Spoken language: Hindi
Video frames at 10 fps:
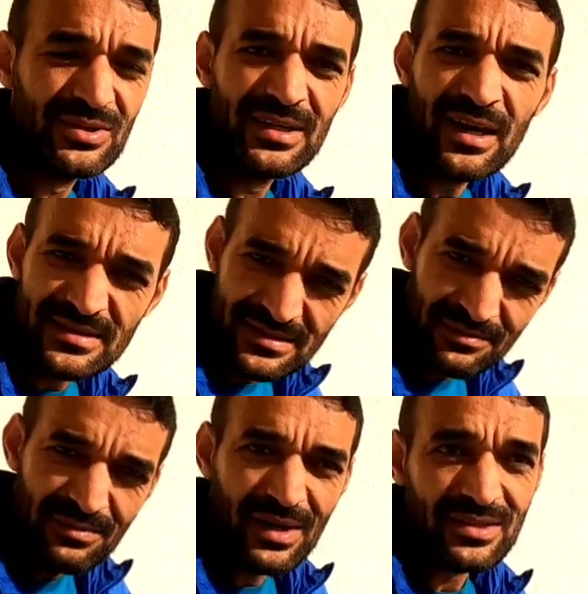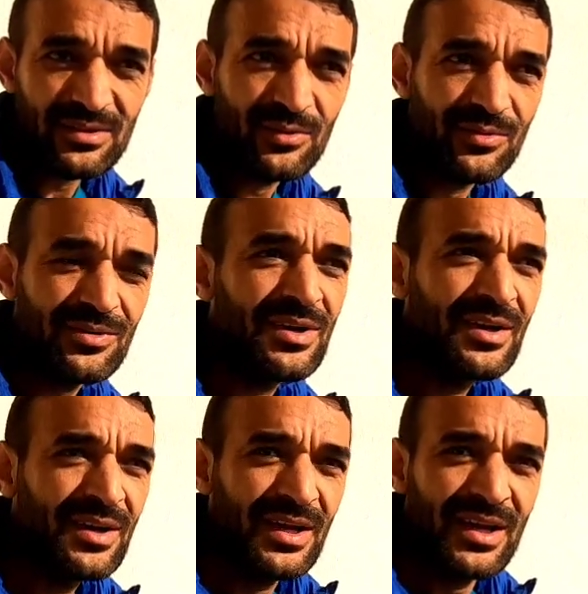होती है सभी भारतीयों को
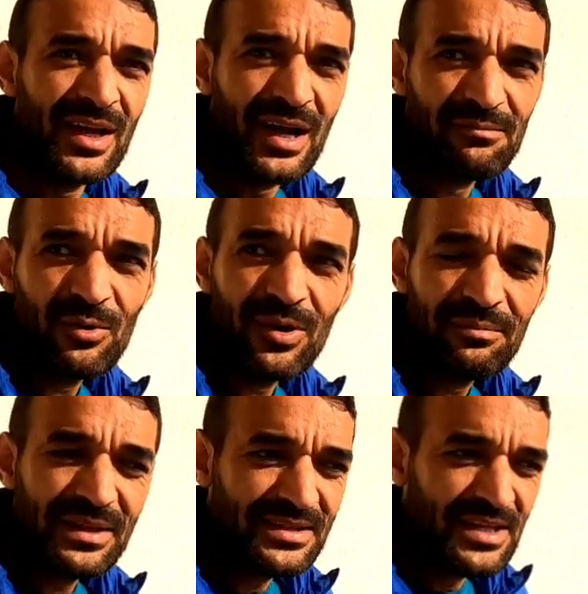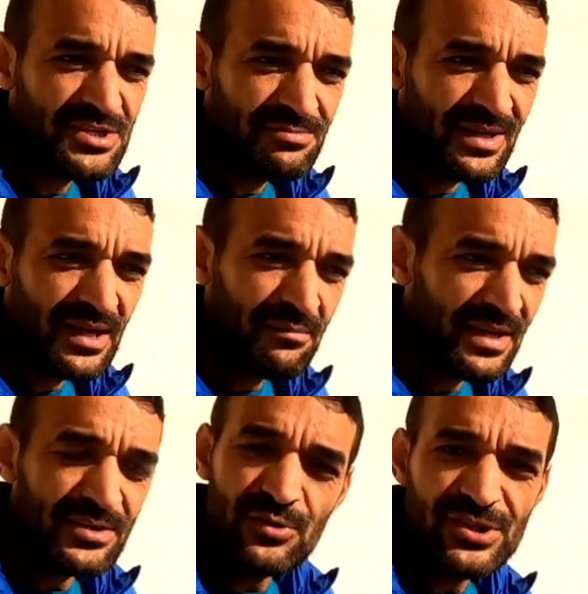हम लोग अपने देश में
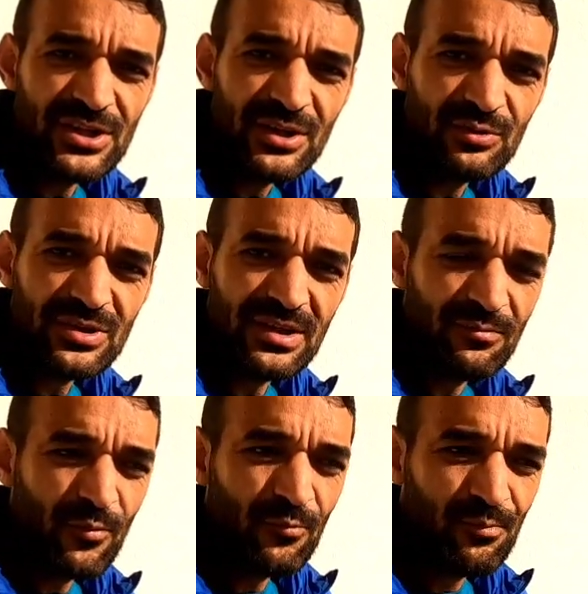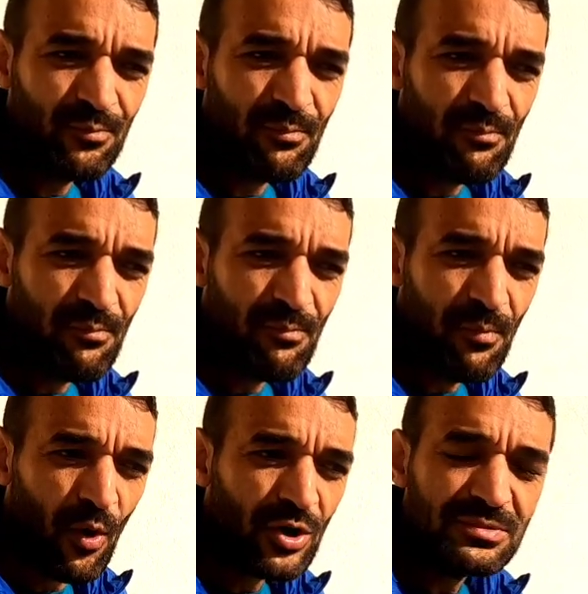हमारी जो चीनी होती है वो
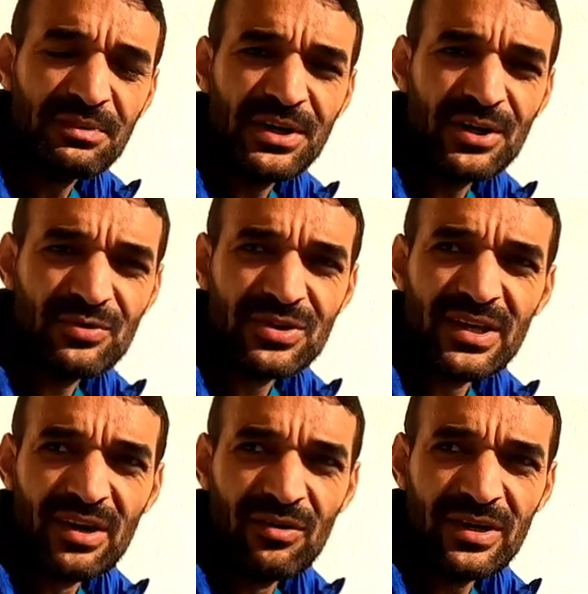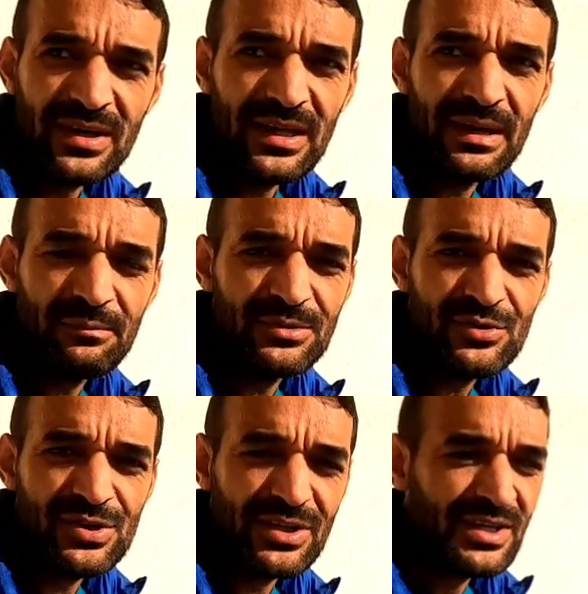बहुत मीठी होती है और इनके यहाँ पे
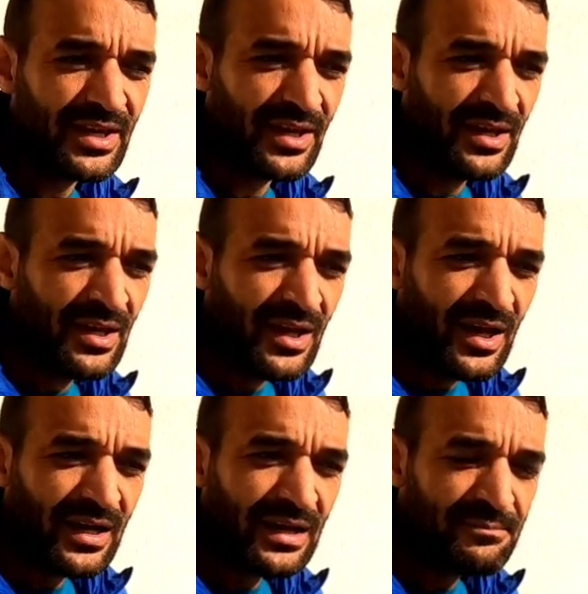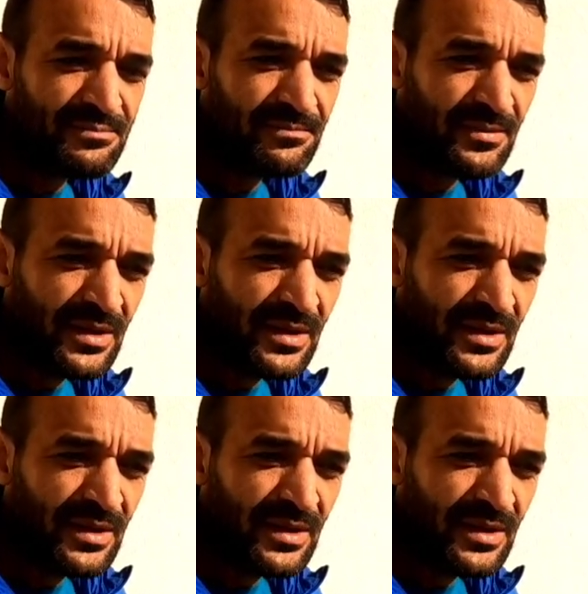जो चीनी है अगर आप